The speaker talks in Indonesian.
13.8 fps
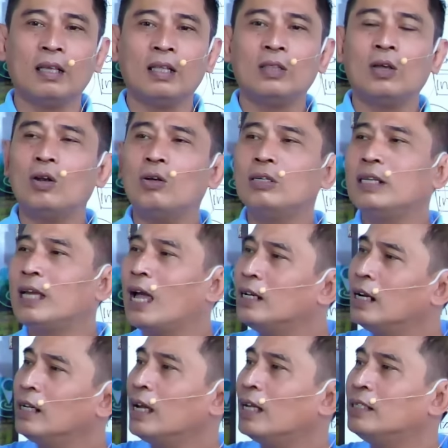Tolong di
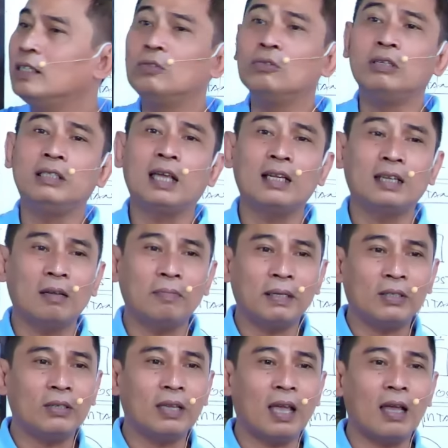kandang dikasih tulisan ya
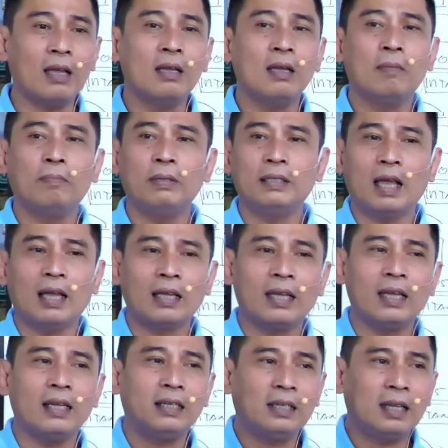besok ya.
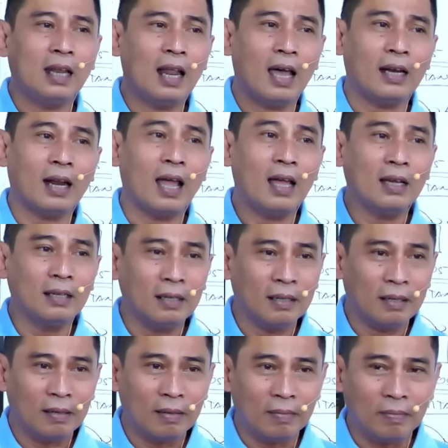Penyakit dilarang
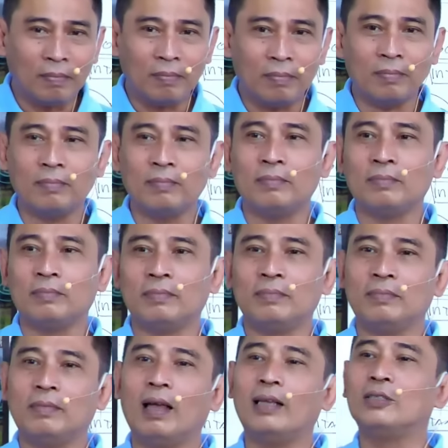
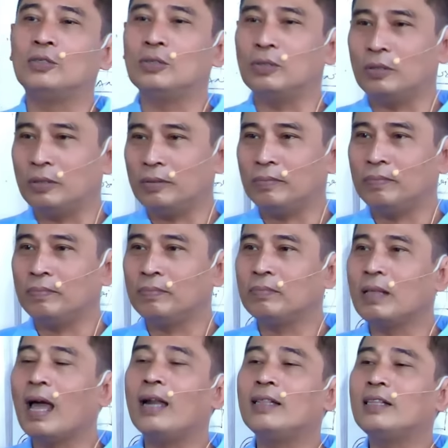masuk.
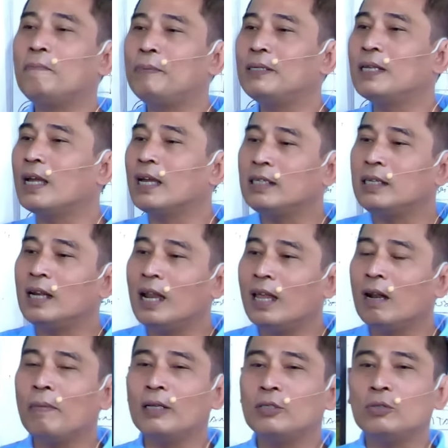Arti penyakit
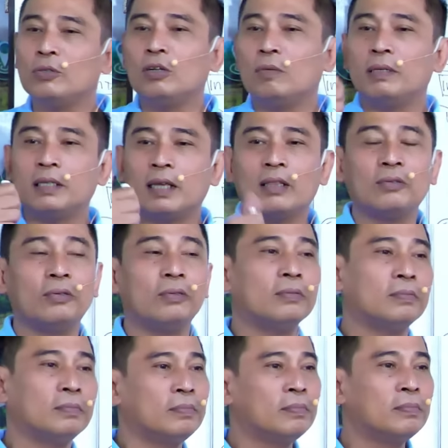dilarang masuk itu nomor satu.
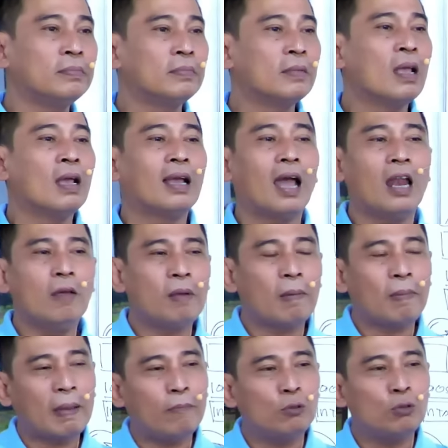Kalau
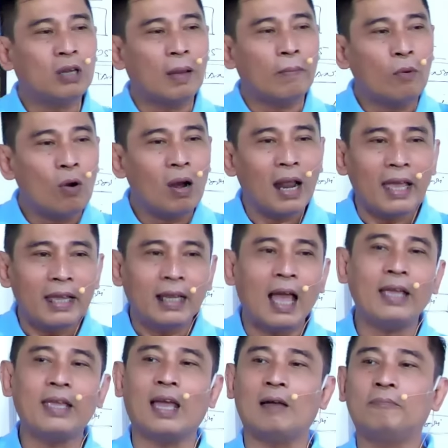Bapak Ibu sudah mulai
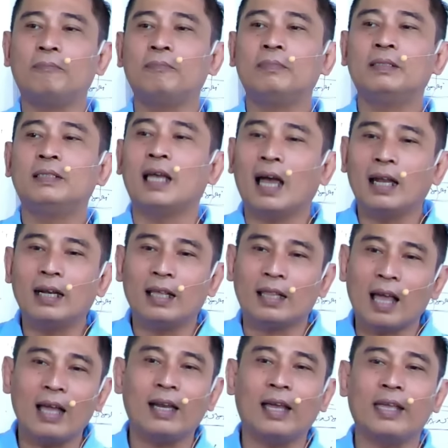ayam, jangan
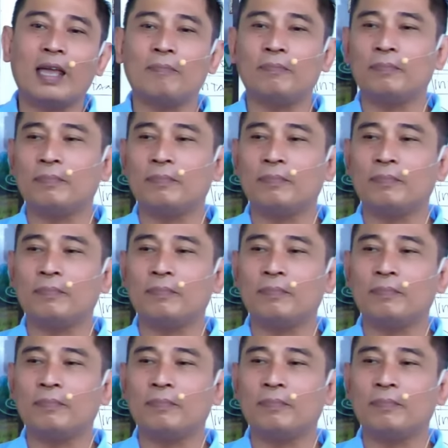datangkan ayam.